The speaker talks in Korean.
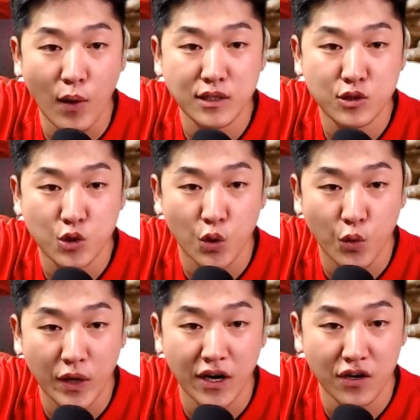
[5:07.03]

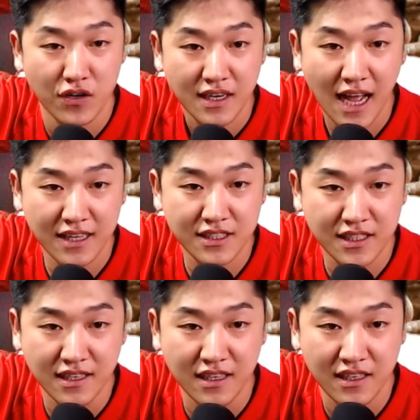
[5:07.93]
왼쪽 윙어
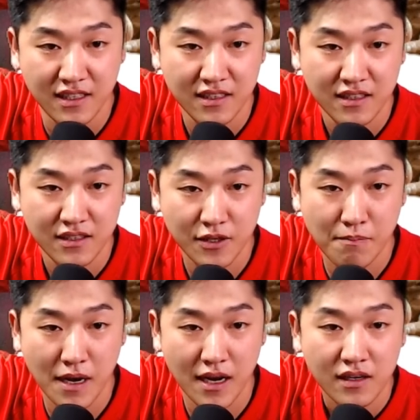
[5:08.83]
캉진리
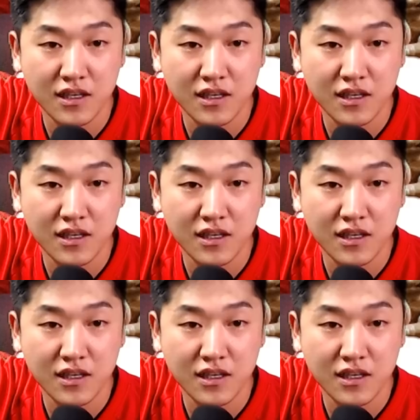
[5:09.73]
선발.